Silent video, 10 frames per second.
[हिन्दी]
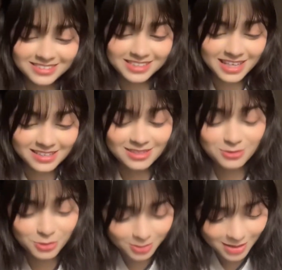कि ऐसे
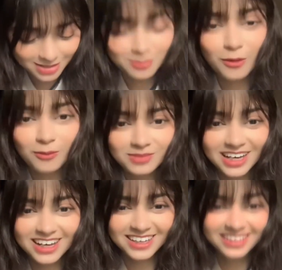स्टोरी में ऐसा बॉम क्या
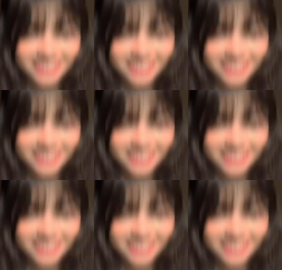है